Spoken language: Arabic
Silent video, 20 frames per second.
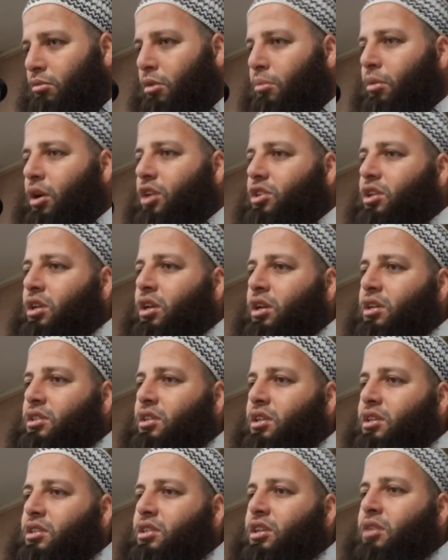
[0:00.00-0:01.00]
ما بقاش انا
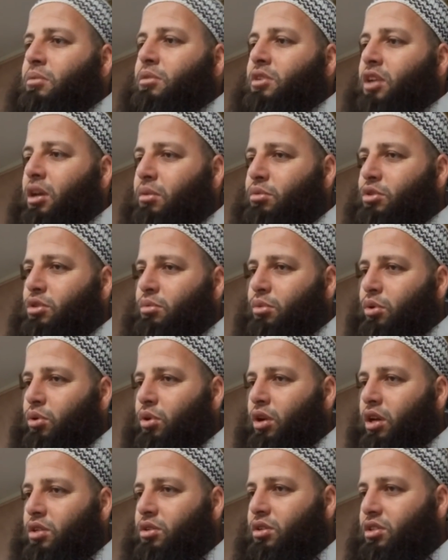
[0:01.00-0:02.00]
انسان يسير مثلا غير بالصبع
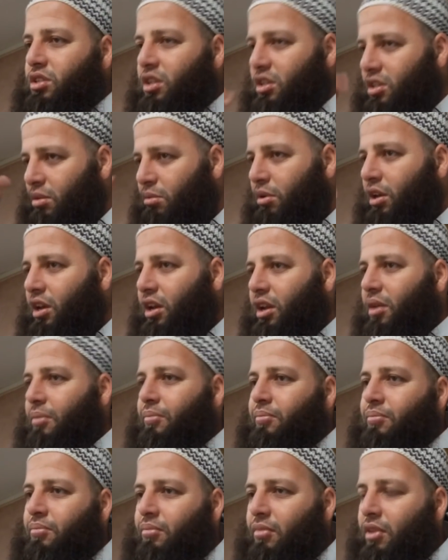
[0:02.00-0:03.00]
ولا خاص يسير حتى بالكلام